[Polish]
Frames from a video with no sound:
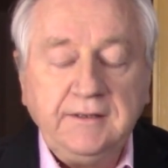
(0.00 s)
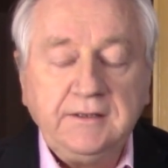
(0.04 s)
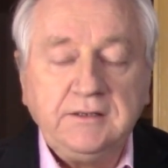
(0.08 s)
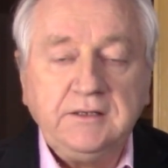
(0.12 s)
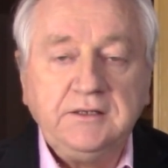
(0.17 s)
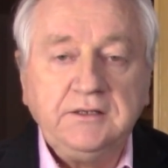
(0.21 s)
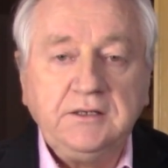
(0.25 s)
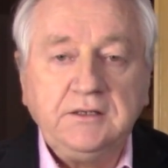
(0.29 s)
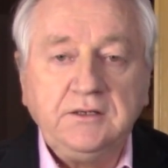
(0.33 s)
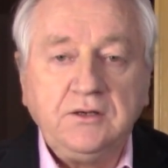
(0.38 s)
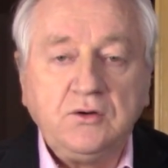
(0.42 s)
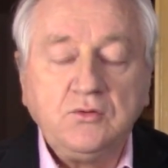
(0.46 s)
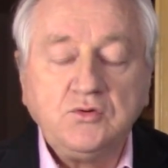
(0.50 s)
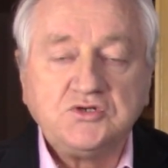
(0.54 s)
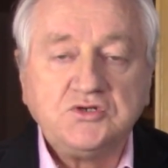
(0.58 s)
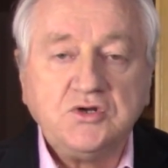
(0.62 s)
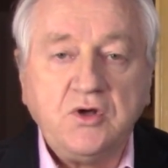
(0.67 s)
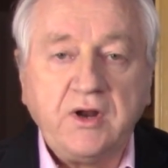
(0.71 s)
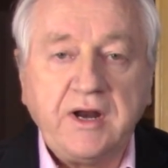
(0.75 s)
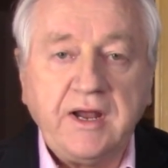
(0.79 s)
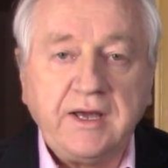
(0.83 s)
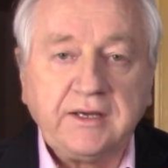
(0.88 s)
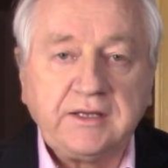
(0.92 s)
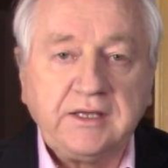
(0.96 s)
e,
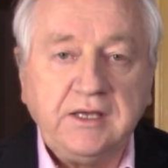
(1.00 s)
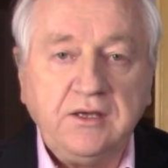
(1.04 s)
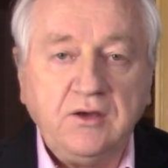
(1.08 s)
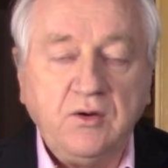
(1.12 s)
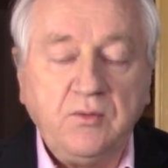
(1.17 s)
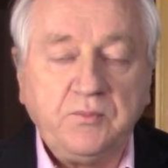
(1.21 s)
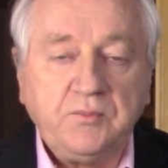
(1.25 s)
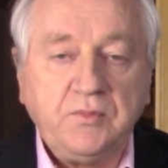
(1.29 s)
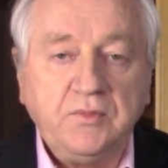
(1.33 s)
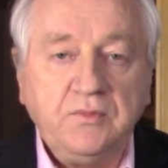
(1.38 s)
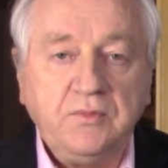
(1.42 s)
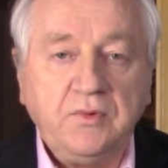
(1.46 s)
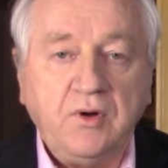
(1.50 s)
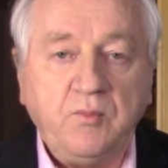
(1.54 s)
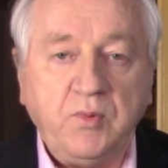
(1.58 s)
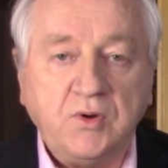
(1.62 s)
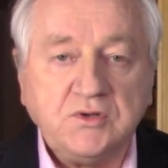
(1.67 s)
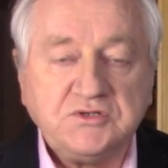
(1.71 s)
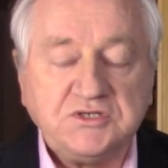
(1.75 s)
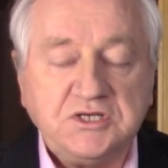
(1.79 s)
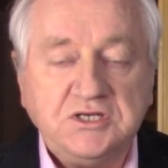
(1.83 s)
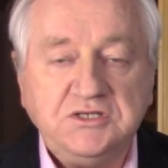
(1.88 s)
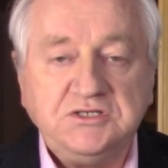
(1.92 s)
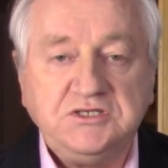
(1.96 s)
różnorakiej
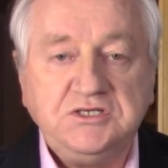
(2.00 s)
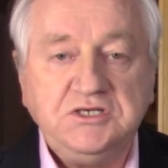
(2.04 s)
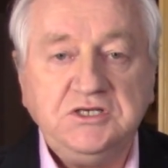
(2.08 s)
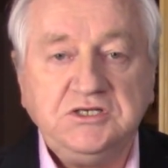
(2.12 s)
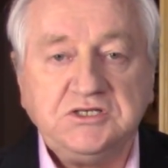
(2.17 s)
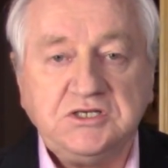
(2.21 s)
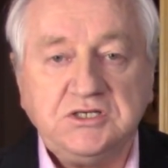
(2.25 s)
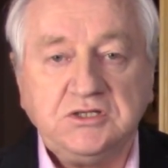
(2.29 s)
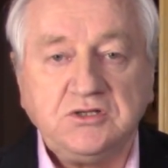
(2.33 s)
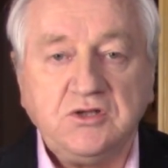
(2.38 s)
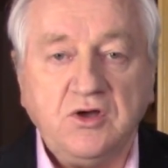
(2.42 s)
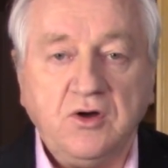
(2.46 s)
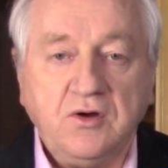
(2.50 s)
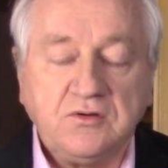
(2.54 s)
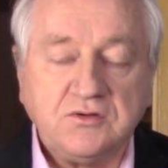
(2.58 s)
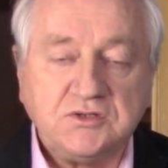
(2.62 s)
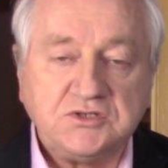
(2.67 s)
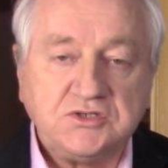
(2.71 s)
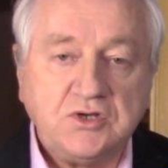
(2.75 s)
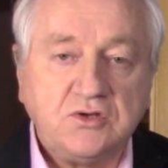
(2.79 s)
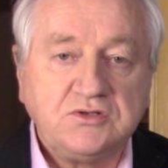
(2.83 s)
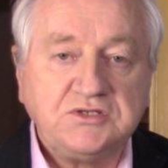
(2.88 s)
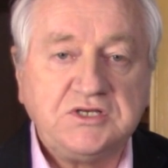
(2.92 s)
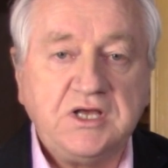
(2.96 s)
opozycji, czy to
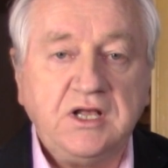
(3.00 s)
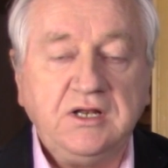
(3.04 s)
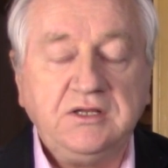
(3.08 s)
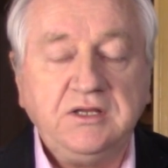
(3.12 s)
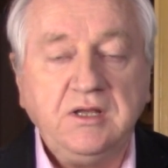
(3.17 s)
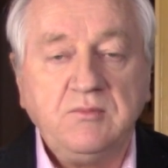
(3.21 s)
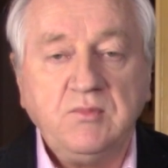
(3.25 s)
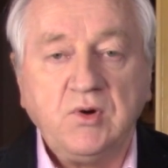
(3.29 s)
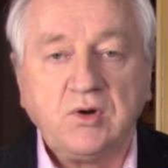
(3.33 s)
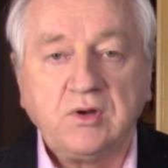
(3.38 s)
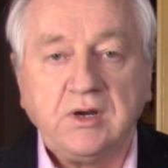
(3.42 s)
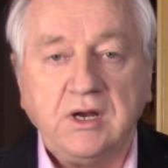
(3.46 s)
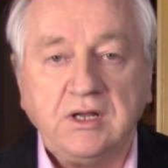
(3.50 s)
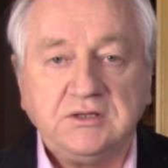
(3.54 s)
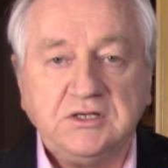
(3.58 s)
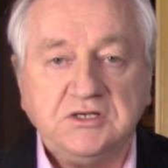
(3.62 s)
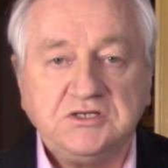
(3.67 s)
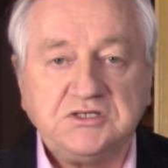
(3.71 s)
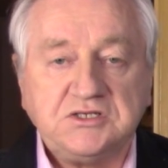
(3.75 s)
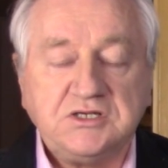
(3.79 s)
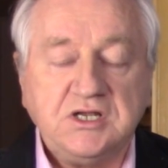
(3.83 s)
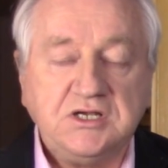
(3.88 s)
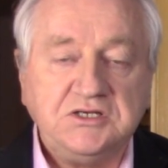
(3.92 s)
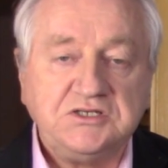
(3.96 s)

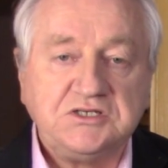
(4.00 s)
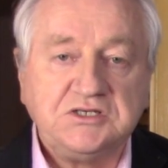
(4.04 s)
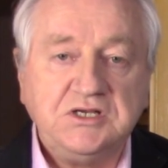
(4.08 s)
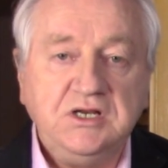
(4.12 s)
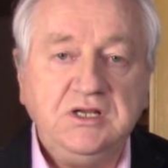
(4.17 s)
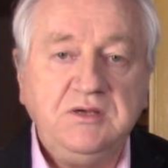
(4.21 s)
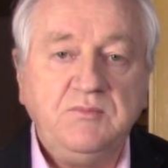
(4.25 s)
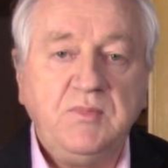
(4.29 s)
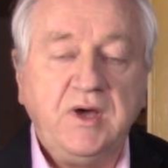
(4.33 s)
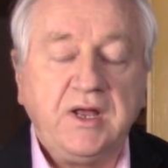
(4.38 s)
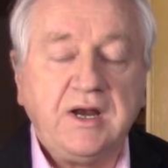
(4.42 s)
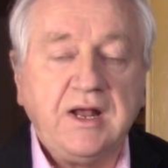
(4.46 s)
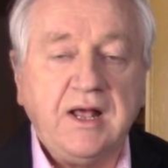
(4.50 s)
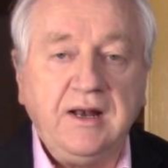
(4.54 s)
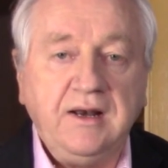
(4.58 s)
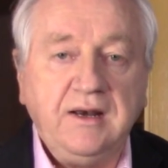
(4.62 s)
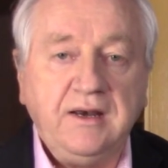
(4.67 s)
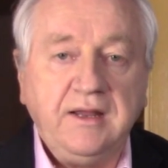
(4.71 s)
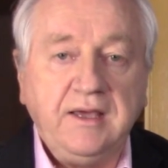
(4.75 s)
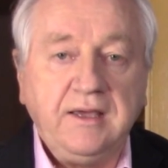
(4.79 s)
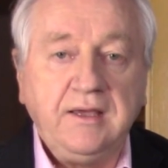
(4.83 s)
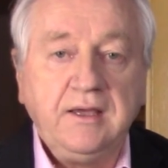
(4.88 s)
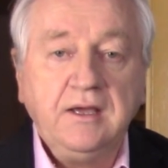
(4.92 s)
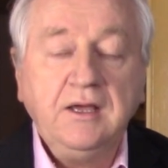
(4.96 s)
socjaldemokratycznej, czy
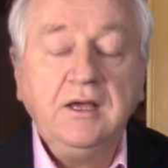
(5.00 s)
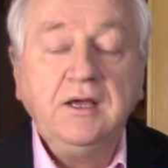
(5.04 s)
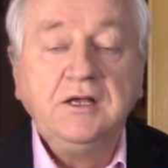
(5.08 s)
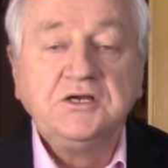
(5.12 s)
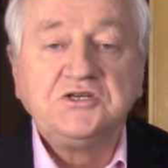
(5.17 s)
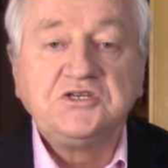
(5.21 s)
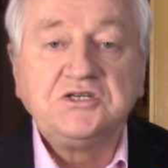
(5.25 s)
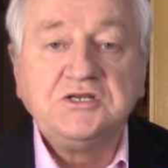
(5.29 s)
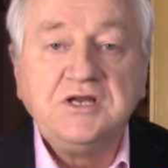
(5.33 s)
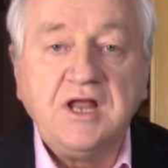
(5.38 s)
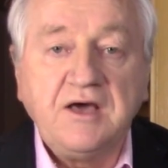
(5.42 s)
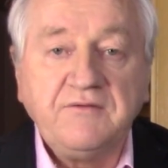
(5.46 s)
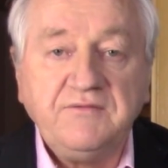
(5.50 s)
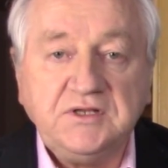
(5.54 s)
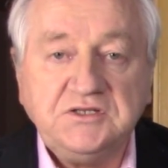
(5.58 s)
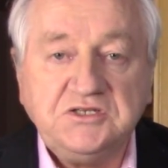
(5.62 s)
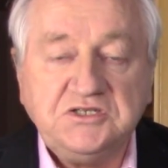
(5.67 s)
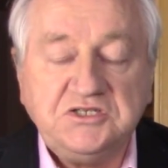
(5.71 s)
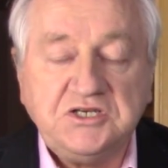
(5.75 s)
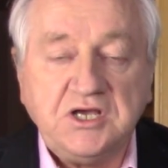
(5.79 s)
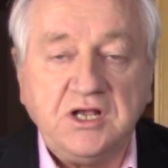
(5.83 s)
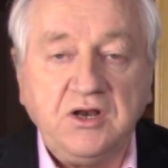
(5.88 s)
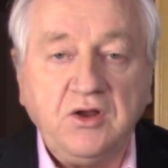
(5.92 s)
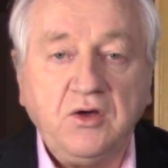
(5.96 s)
liberalnej, czy nawet
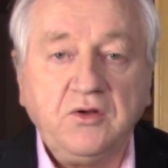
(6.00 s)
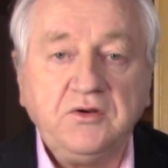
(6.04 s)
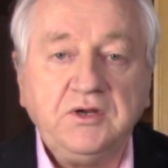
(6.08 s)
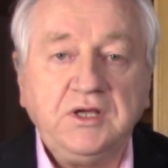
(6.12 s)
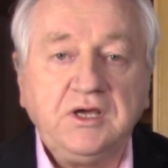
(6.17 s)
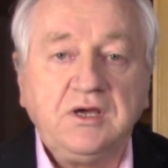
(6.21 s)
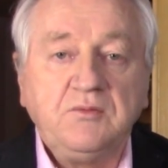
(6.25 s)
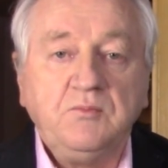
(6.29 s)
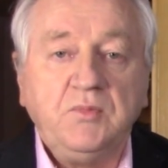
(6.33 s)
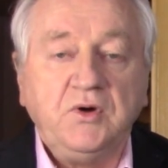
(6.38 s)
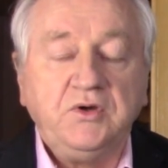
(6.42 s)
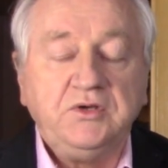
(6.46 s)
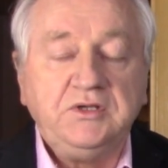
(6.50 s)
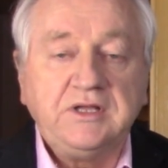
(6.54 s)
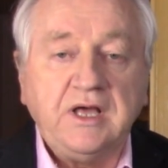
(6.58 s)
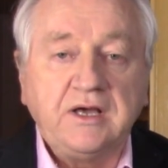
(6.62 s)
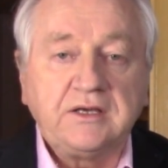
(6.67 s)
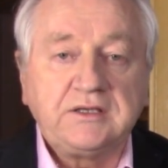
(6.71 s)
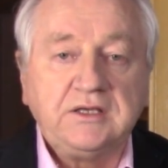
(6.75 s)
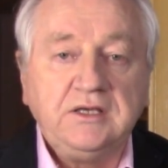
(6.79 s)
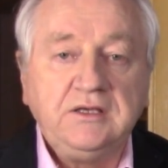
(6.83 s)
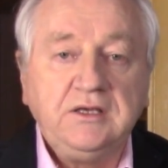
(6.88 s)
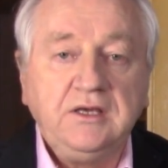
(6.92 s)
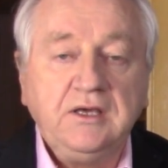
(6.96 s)
zielonych, bo i
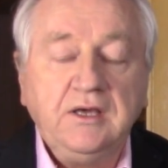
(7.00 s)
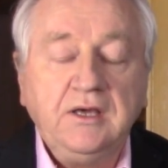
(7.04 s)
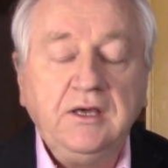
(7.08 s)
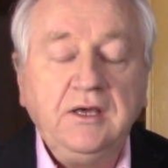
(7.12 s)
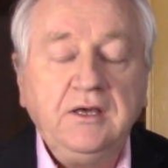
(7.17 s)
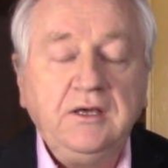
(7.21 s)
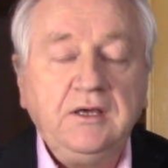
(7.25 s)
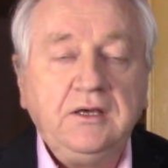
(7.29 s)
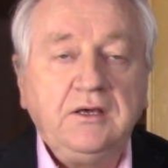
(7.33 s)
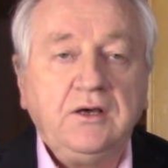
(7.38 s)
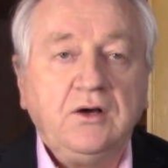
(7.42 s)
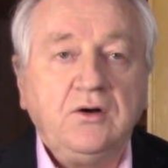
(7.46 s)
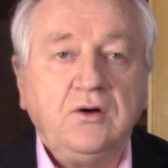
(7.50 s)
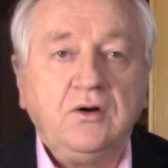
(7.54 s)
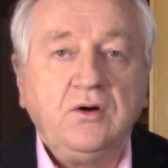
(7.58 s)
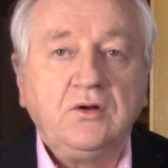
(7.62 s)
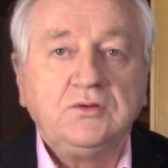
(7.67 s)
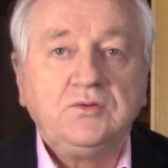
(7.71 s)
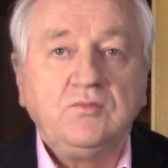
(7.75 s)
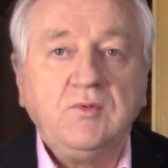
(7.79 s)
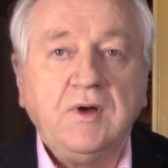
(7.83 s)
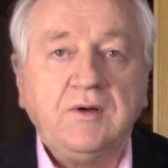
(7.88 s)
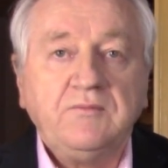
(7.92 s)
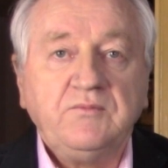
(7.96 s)
taki e,
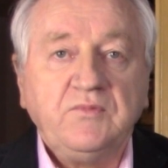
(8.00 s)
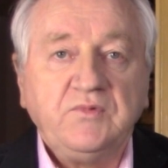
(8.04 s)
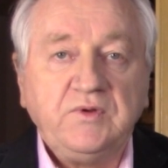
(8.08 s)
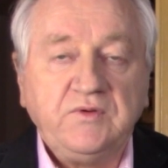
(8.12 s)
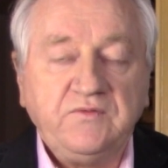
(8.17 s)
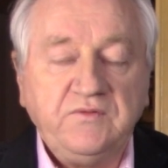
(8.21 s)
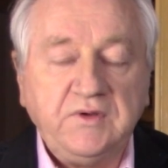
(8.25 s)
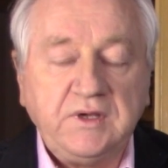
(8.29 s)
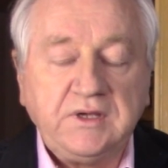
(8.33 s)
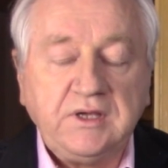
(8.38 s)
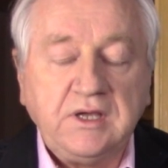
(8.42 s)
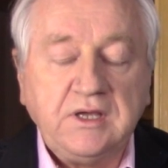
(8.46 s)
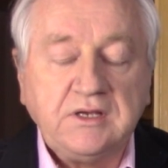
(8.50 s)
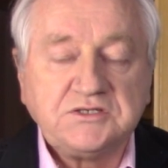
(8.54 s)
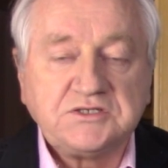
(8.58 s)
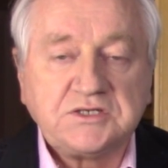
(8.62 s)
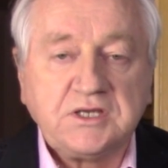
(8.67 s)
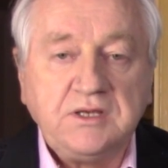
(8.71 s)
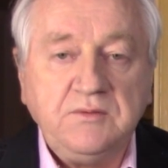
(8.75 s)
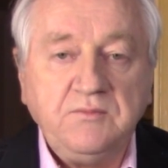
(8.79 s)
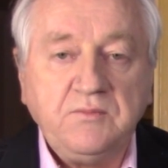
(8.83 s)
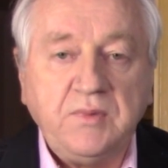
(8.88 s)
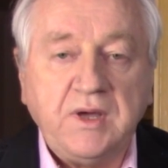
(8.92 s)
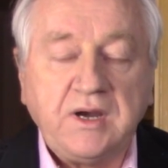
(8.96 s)
odłam w
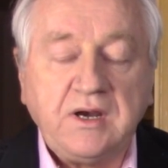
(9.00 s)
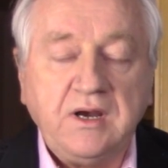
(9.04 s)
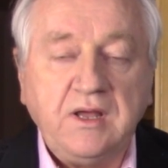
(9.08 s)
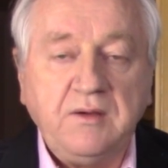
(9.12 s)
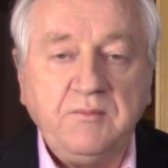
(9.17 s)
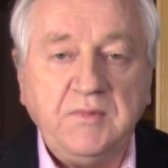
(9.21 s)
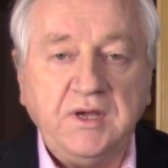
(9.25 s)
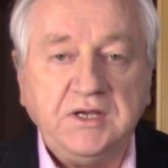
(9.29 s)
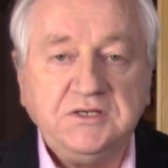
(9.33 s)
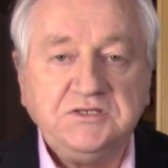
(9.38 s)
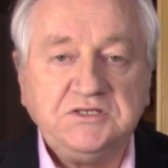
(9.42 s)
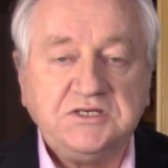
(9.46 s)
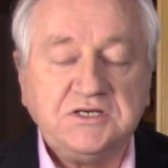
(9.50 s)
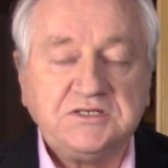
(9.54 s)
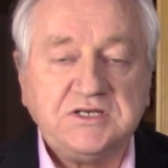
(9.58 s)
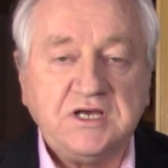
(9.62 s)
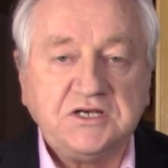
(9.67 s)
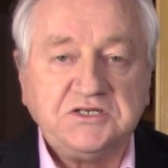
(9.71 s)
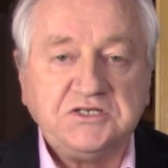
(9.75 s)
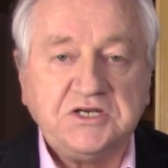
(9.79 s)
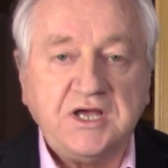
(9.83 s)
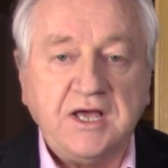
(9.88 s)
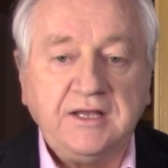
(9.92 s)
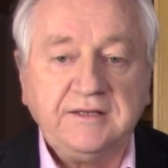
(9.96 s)
węgierskim parlamencie
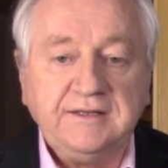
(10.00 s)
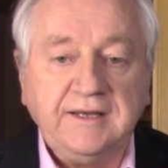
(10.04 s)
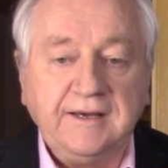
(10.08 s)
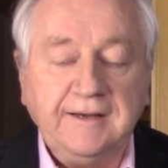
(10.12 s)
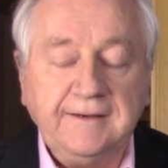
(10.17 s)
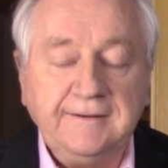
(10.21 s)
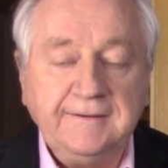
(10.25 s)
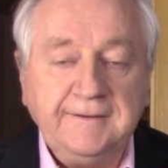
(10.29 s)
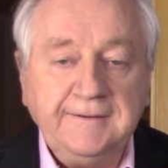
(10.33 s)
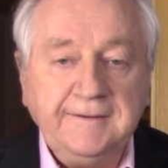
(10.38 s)
zasiada.